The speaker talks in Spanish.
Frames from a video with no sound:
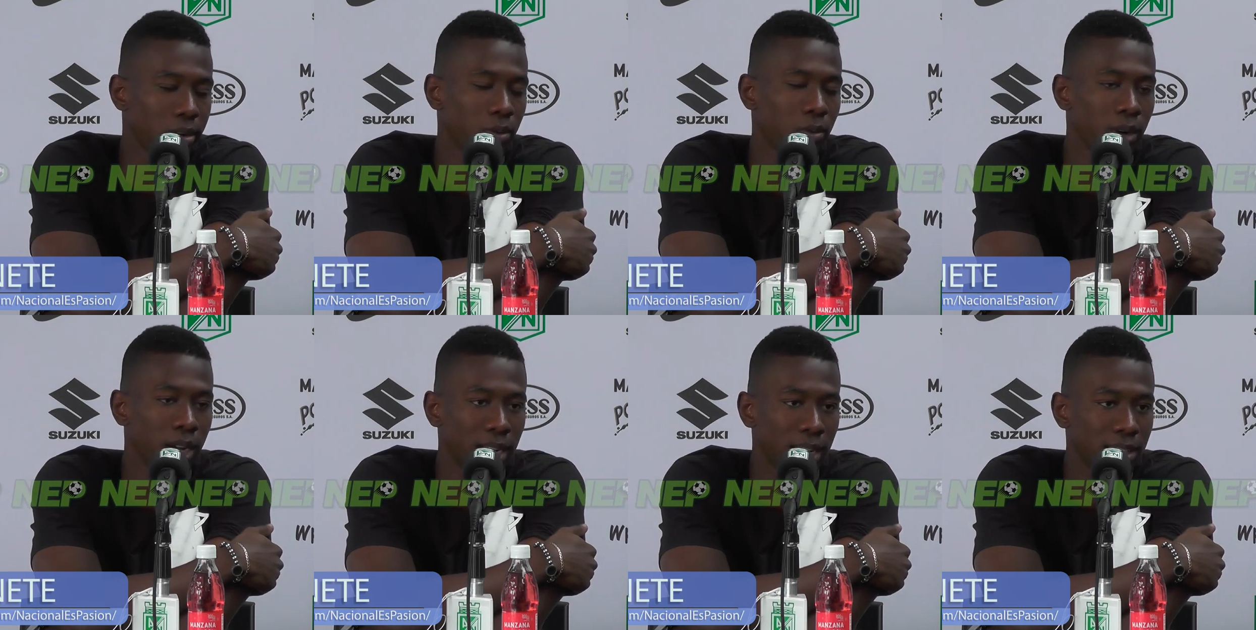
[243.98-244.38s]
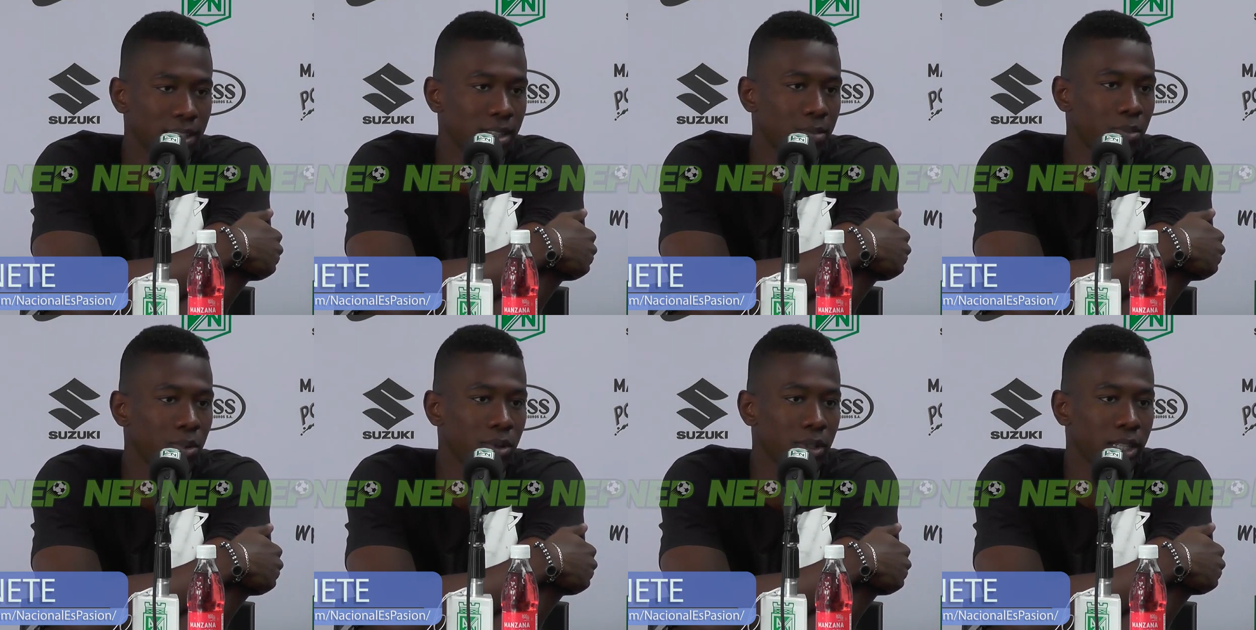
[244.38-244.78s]
jugar
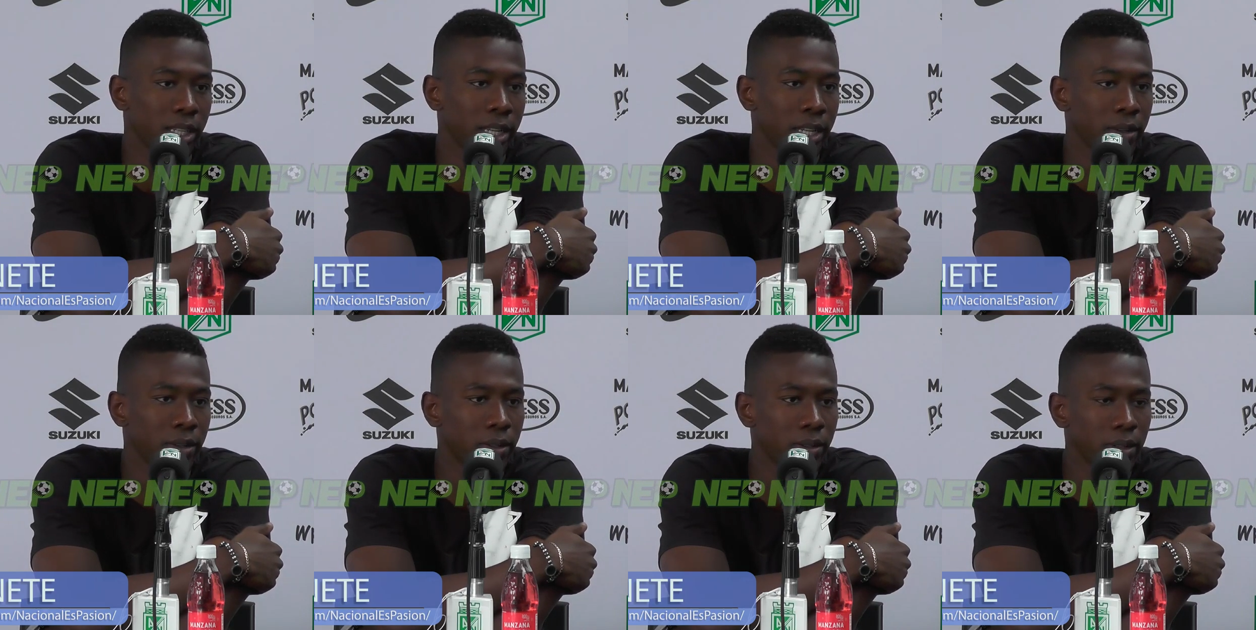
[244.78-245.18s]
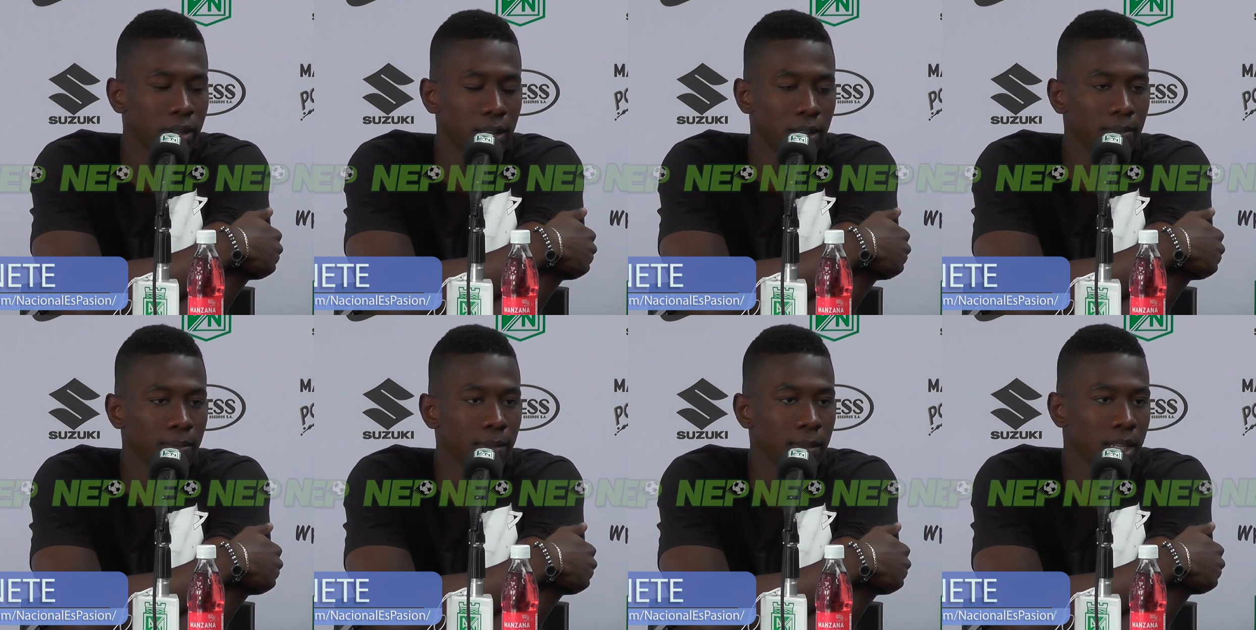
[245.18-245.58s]
hacia el portero,
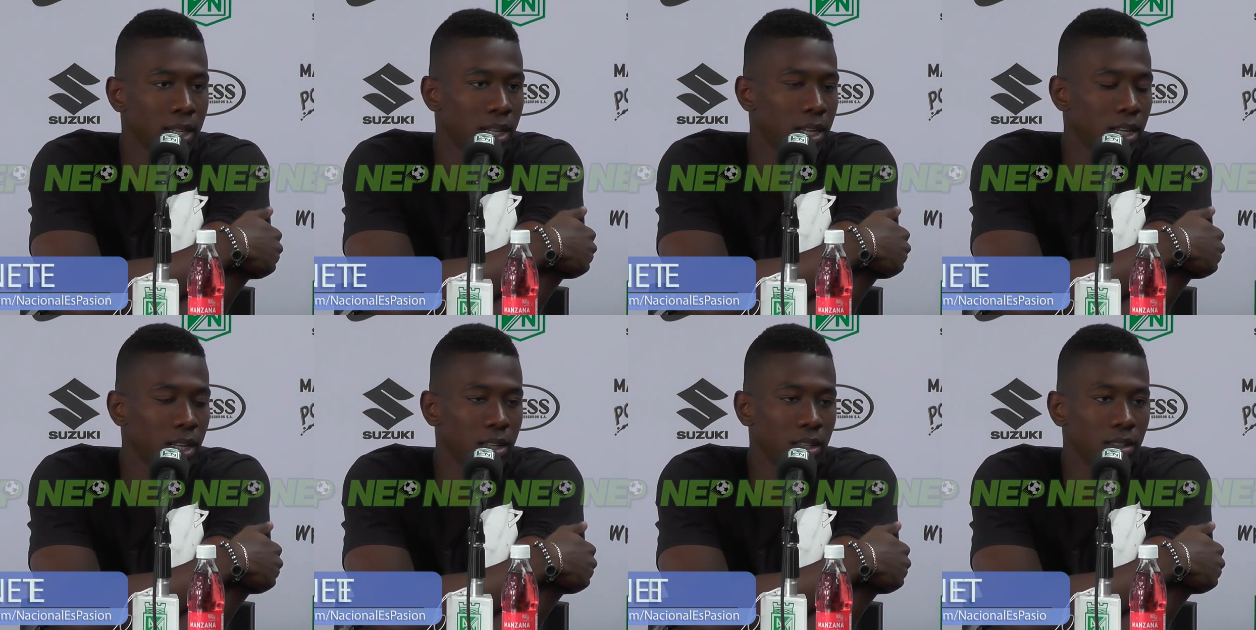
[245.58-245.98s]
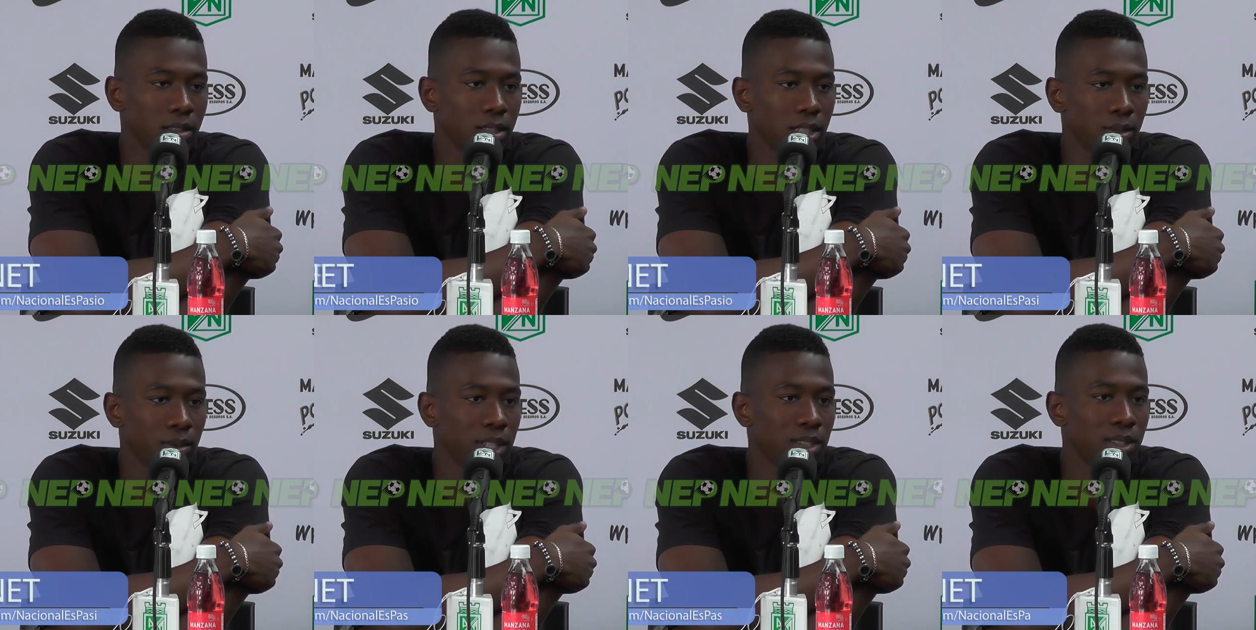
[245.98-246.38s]

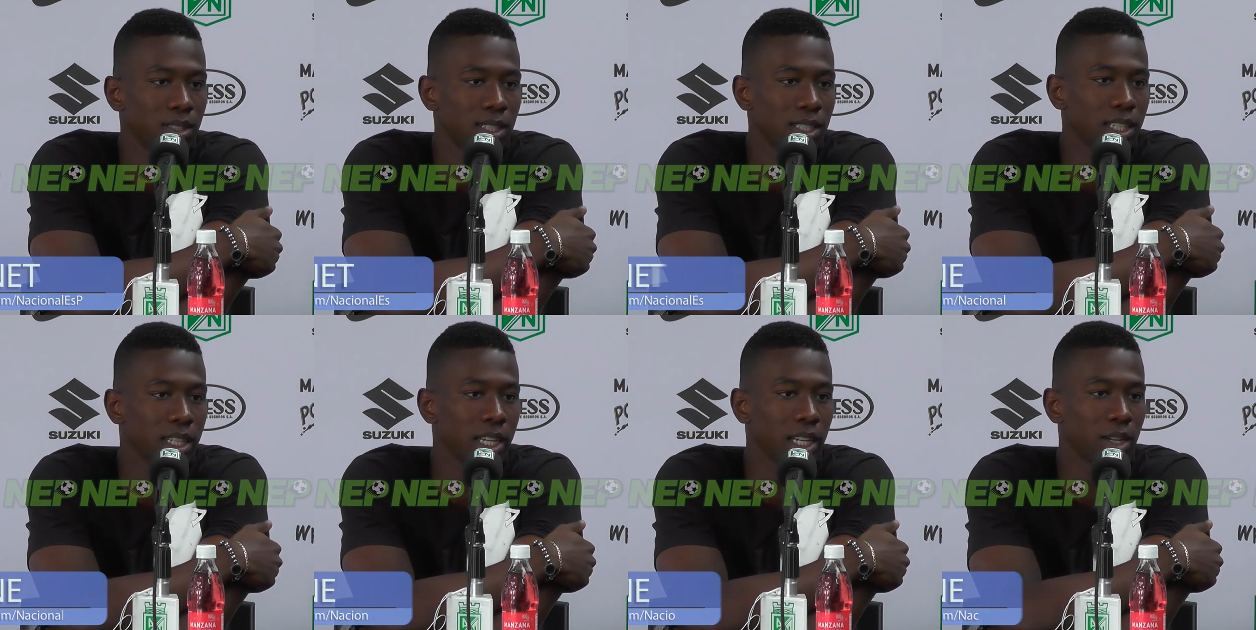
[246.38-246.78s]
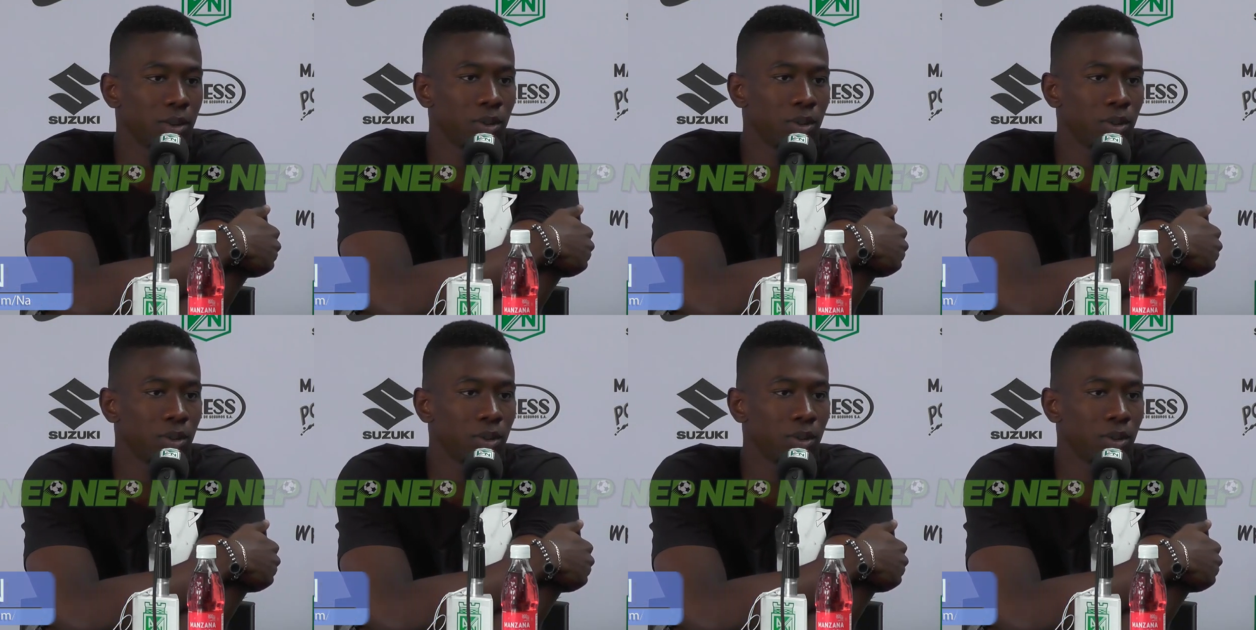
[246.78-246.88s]
situaciones que,